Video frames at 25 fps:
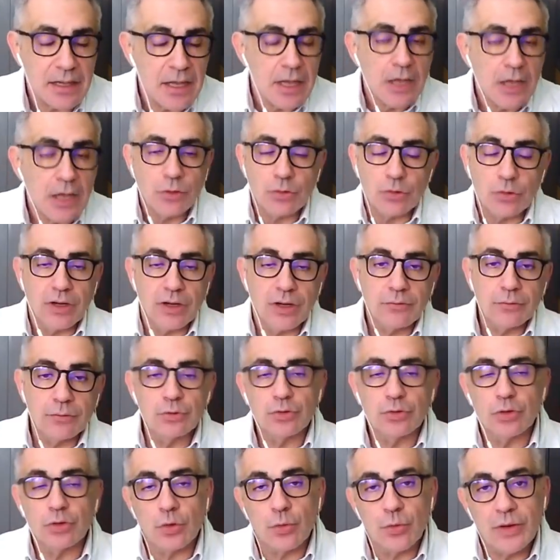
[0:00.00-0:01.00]
Eh sì,
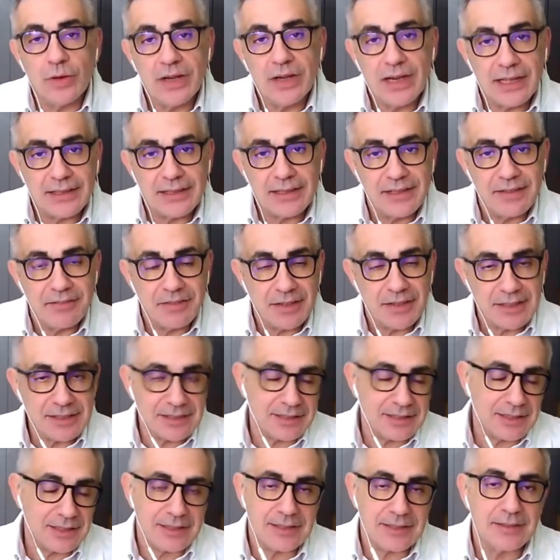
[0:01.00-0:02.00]

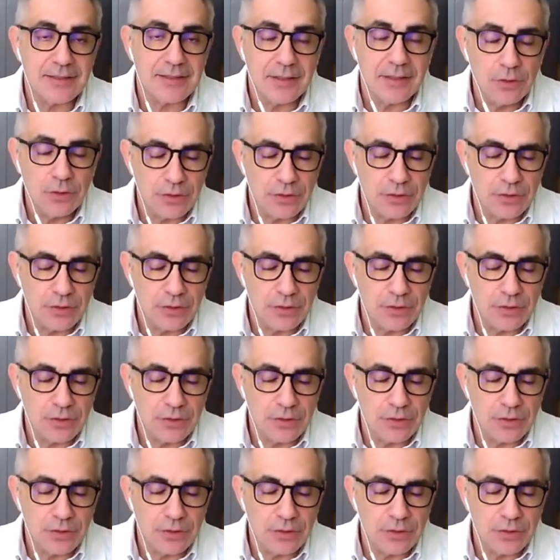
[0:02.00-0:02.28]
Pregliasco